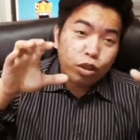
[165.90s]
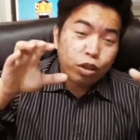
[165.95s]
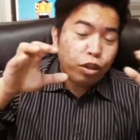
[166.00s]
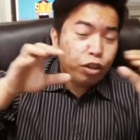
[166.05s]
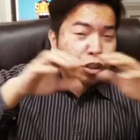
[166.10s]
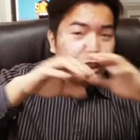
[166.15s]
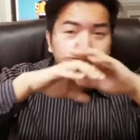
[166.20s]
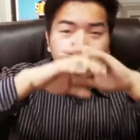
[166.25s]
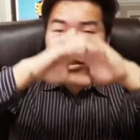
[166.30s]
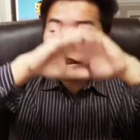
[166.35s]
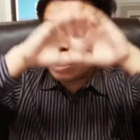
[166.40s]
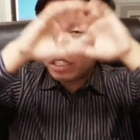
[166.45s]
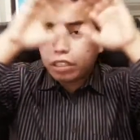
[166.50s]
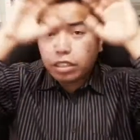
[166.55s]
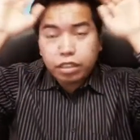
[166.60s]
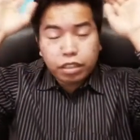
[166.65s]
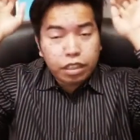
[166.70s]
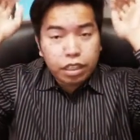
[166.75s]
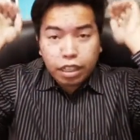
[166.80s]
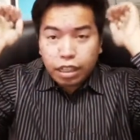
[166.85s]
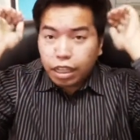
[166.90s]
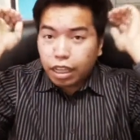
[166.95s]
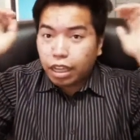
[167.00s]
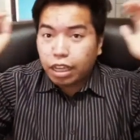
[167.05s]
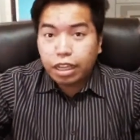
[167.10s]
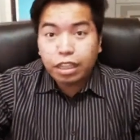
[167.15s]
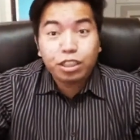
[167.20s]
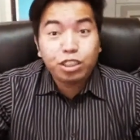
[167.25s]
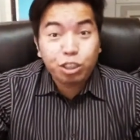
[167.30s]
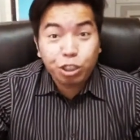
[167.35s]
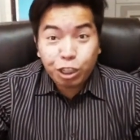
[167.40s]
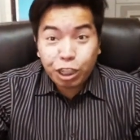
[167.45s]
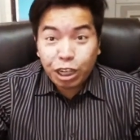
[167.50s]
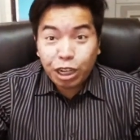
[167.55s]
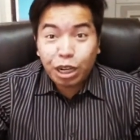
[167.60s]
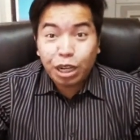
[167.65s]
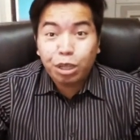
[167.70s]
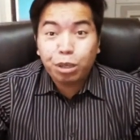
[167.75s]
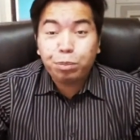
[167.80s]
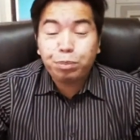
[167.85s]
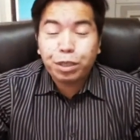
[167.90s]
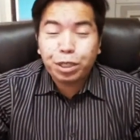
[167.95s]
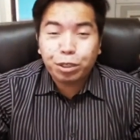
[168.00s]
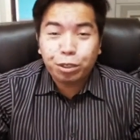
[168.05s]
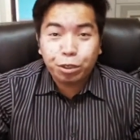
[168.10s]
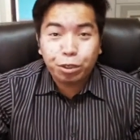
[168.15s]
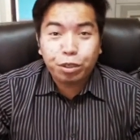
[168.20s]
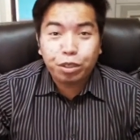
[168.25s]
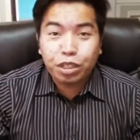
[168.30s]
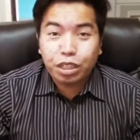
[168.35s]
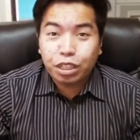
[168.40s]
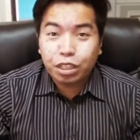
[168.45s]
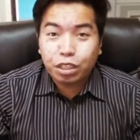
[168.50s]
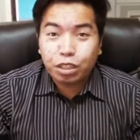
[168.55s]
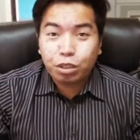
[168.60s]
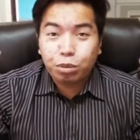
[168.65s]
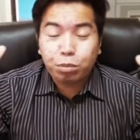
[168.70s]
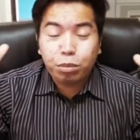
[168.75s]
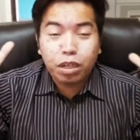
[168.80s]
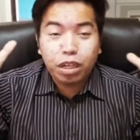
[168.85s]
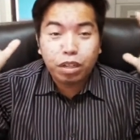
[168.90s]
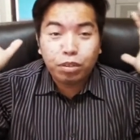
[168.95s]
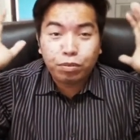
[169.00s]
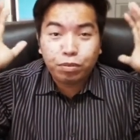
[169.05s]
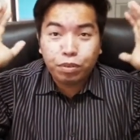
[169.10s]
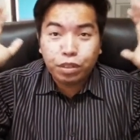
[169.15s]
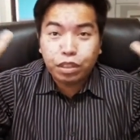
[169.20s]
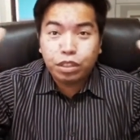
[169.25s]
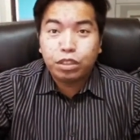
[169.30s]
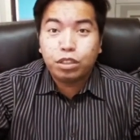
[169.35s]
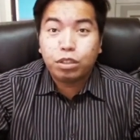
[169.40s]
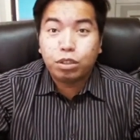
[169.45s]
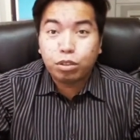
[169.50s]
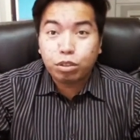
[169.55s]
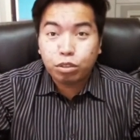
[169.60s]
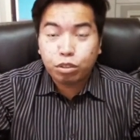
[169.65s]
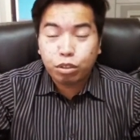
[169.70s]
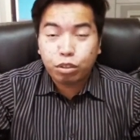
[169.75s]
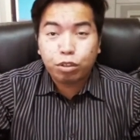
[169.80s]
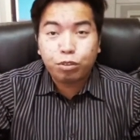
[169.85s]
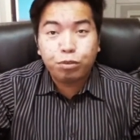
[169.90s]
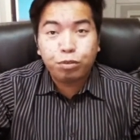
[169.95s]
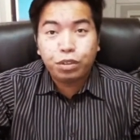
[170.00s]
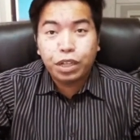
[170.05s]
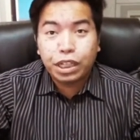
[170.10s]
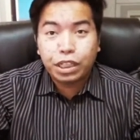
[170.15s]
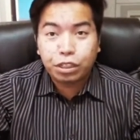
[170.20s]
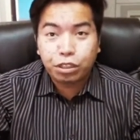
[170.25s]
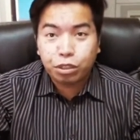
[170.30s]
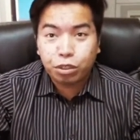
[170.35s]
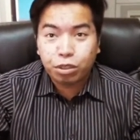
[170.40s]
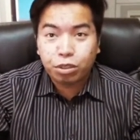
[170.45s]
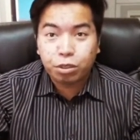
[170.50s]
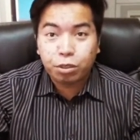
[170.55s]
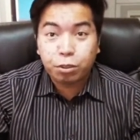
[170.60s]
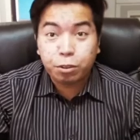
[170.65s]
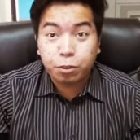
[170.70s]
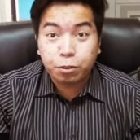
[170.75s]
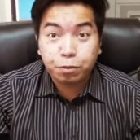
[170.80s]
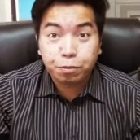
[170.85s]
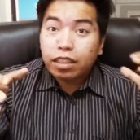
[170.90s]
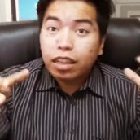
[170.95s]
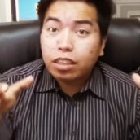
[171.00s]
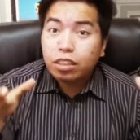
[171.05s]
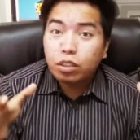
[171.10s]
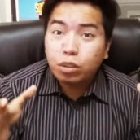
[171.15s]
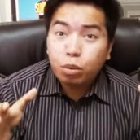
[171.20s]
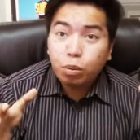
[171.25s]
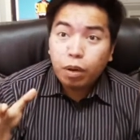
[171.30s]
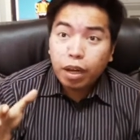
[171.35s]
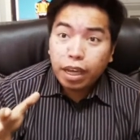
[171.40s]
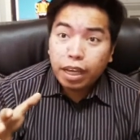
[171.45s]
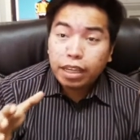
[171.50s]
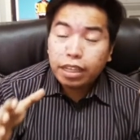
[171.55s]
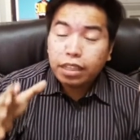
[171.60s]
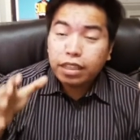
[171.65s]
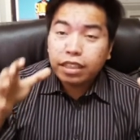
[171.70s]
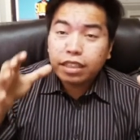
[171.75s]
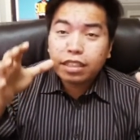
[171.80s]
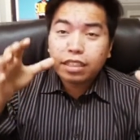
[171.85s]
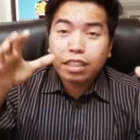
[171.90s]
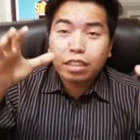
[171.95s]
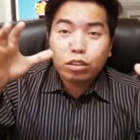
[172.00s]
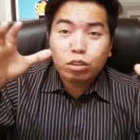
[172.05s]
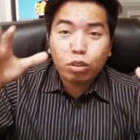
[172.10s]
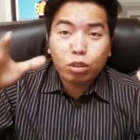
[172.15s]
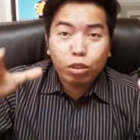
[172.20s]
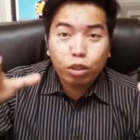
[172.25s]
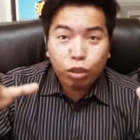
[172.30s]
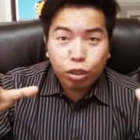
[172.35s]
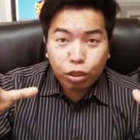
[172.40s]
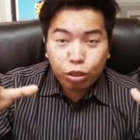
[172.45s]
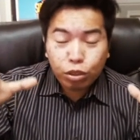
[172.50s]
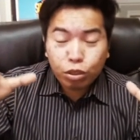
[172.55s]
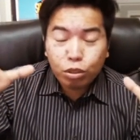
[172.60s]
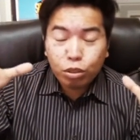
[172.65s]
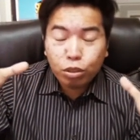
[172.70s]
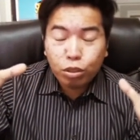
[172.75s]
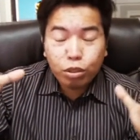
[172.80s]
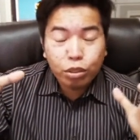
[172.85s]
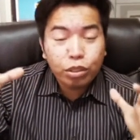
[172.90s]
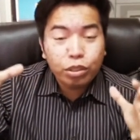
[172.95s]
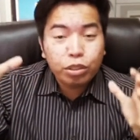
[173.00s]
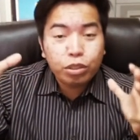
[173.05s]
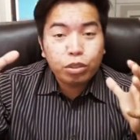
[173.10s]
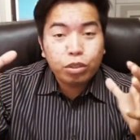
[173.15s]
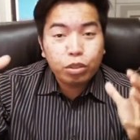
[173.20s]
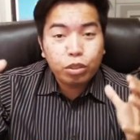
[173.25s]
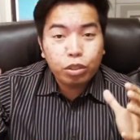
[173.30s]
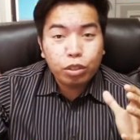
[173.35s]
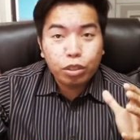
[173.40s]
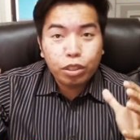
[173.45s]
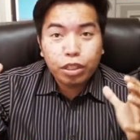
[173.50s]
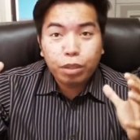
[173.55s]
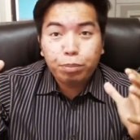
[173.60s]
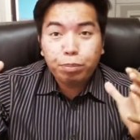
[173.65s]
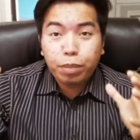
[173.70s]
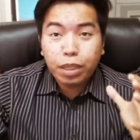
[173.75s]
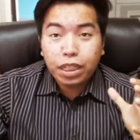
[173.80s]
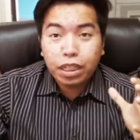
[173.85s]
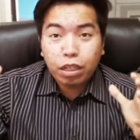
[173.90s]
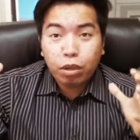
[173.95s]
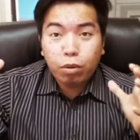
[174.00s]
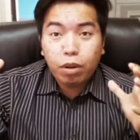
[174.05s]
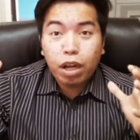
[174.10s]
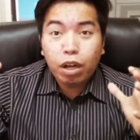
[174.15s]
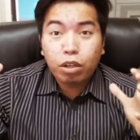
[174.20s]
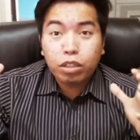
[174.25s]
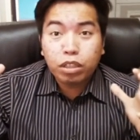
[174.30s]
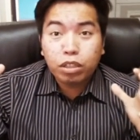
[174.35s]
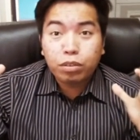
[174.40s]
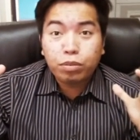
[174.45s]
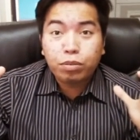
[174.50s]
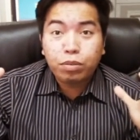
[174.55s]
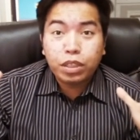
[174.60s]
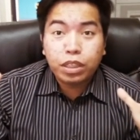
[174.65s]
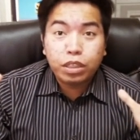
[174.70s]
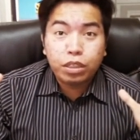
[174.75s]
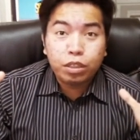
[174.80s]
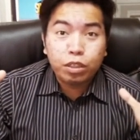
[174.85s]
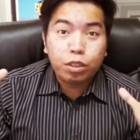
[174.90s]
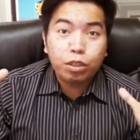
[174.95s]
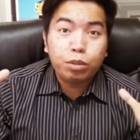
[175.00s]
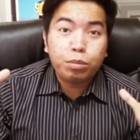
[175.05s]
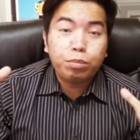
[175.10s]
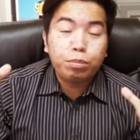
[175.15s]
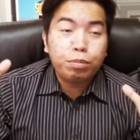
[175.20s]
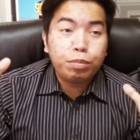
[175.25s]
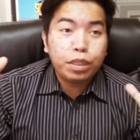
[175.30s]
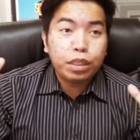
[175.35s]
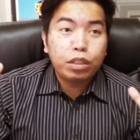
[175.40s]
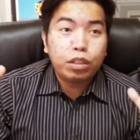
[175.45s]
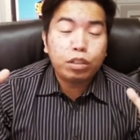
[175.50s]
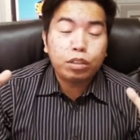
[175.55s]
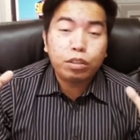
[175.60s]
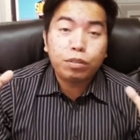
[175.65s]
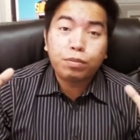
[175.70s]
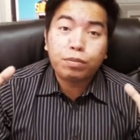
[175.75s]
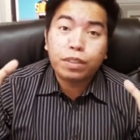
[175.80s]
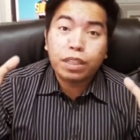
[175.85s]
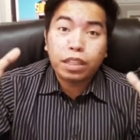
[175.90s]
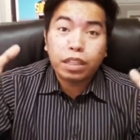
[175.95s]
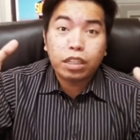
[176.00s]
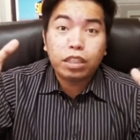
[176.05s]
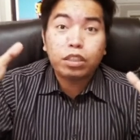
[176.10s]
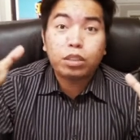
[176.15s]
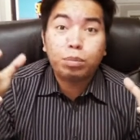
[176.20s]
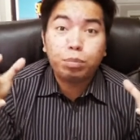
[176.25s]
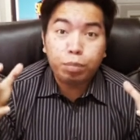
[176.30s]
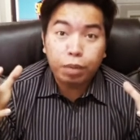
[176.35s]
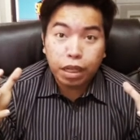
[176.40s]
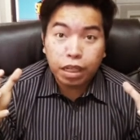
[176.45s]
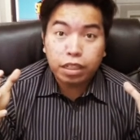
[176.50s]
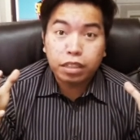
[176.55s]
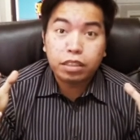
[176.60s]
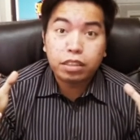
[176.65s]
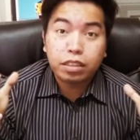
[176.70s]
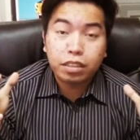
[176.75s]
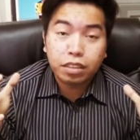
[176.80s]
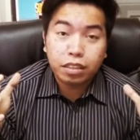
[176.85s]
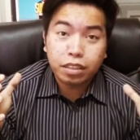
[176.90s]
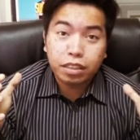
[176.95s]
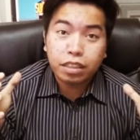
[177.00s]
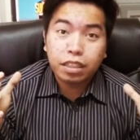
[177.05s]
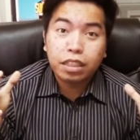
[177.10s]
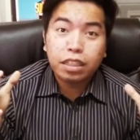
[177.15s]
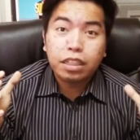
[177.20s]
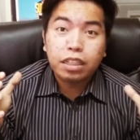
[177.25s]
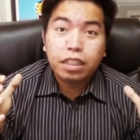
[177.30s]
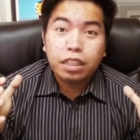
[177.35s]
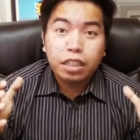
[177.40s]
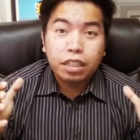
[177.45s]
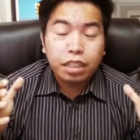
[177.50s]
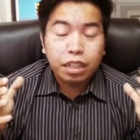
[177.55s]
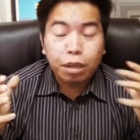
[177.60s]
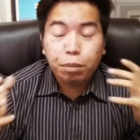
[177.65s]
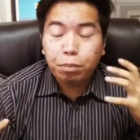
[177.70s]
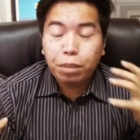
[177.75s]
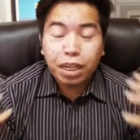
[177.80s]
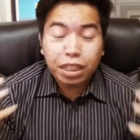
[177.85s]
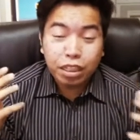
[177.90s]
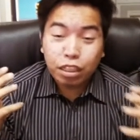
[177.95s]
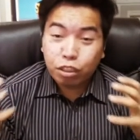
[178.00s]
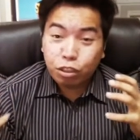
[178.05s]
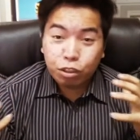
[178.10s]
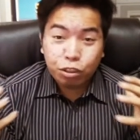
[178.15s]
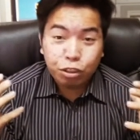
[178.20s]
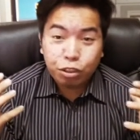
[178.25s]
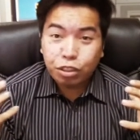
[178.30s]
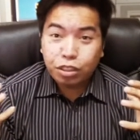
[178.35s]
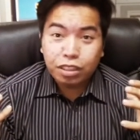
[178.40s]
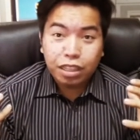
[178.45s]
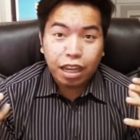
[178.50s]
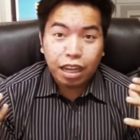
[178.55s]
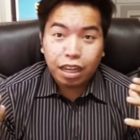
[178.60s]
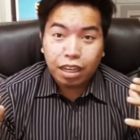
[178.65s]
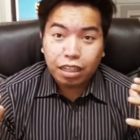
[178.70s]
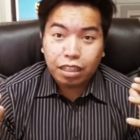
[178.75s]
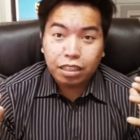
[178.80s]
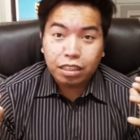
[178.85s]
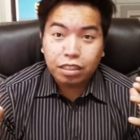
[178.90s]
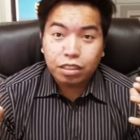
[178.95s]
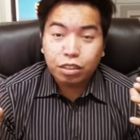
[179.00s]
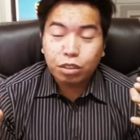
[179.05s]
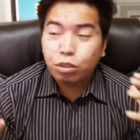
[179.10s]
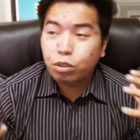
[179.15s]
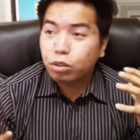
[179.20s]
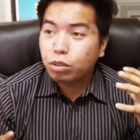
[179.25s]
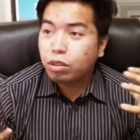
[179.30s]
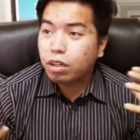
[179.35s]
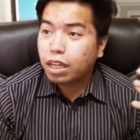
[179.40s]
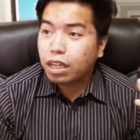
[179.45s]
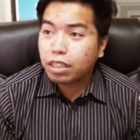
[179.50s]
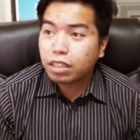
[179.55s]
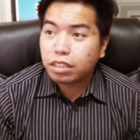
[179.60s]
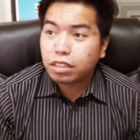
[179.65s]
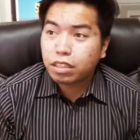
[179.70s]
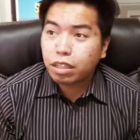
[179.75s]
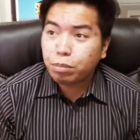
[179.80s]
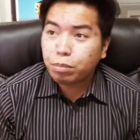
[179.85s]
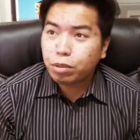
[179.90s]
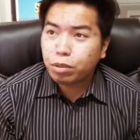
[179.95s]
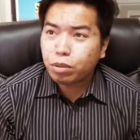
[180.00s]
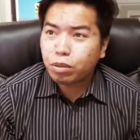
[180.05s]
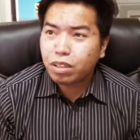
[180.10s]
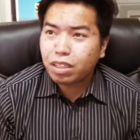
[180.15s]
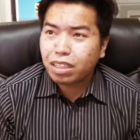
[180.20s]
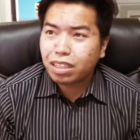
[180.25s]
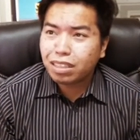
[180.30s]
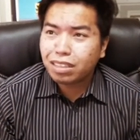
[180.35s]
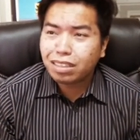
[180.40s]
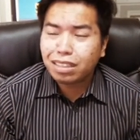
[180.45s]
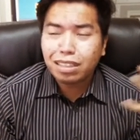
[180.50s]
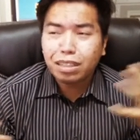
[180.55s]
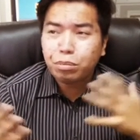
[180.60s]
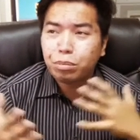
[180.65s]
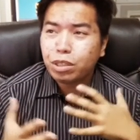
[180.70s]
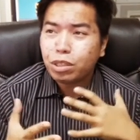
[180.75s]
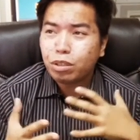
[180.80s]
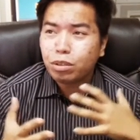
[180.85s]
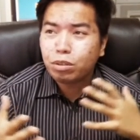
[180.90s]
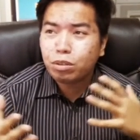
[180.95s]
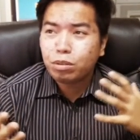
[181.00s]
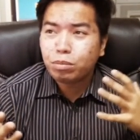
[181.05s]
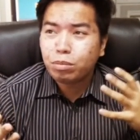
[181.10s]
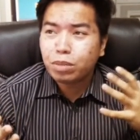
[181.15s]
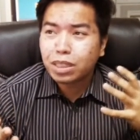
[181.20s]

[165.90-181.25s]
or just nag-enjoy lang kayo panoorin yung mga videos or vlogs ko. That's why nagtuloy-tuloy-tuloy ang paggawa ko ng video because of the response ng mga nanonood sa akin. Siguro nga, sabi ko nga, hindi naman ako